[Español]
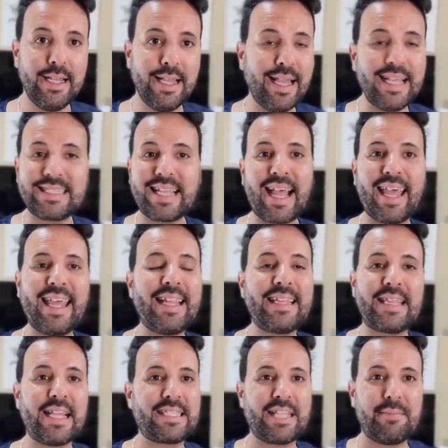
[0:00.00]
Esa
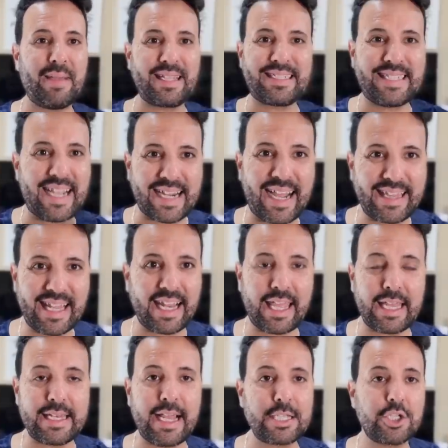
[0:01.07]
gente se machaca en el
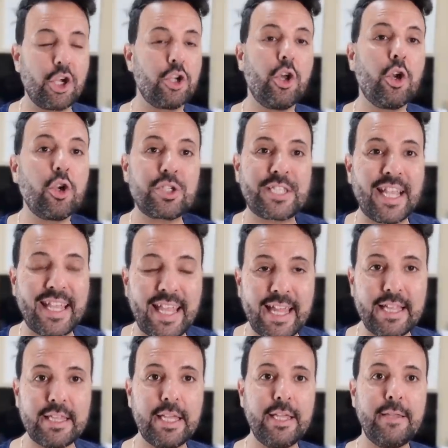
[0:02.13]
gimnasio, no lo
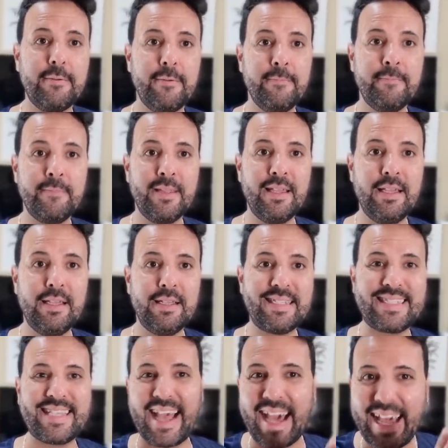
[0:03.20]
siguiente,
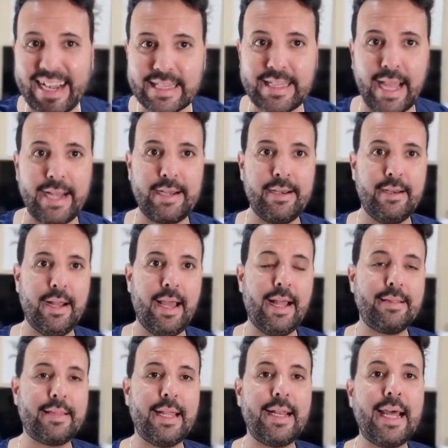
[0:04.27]
se hartan a
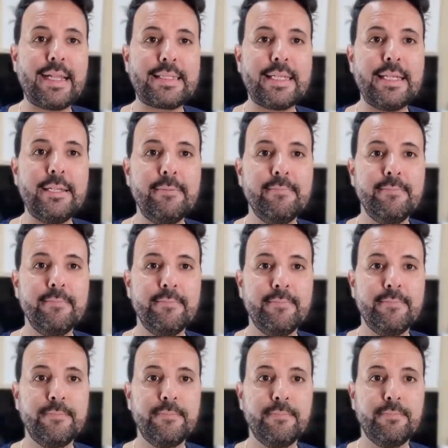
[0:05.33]
entrenarse,
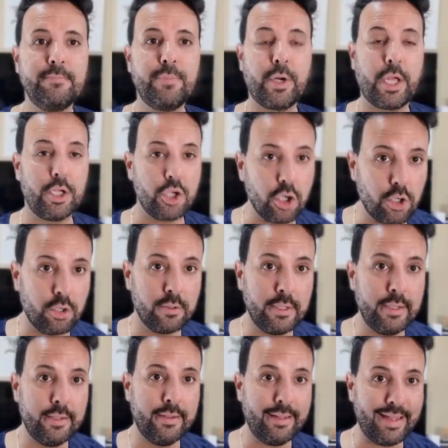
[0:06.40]
porque yo
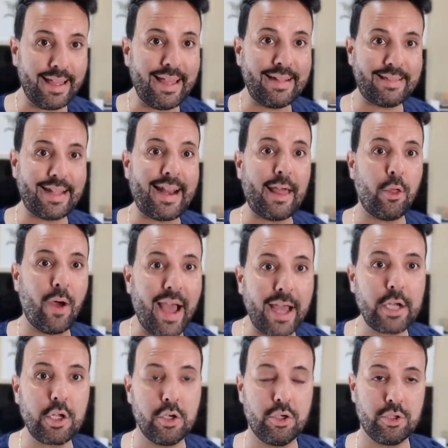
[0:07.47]
he entrenado
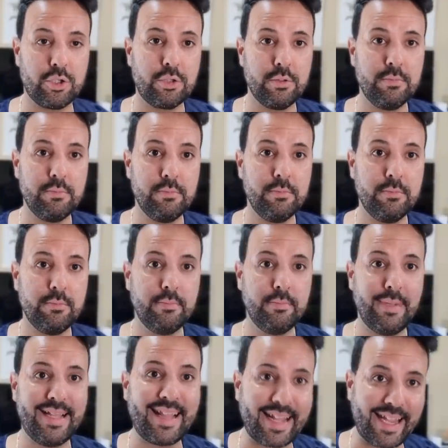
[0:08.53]
años
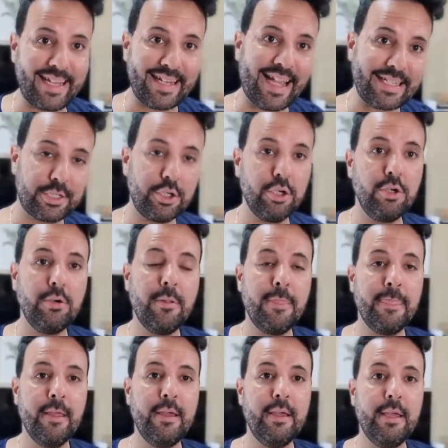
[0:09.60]
en el gimnasio
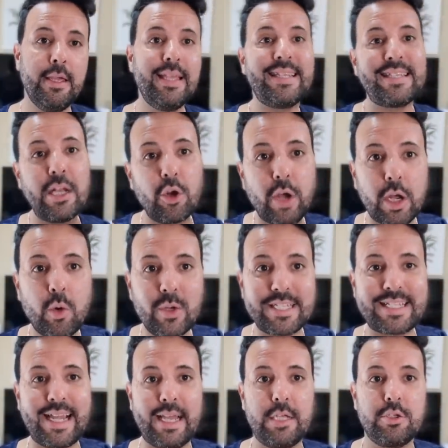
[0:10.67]
y sé lo que
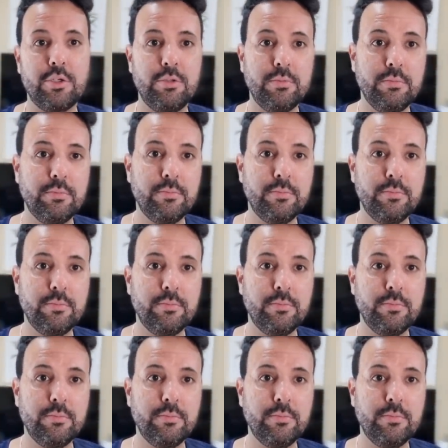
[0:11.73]
cuesta eso.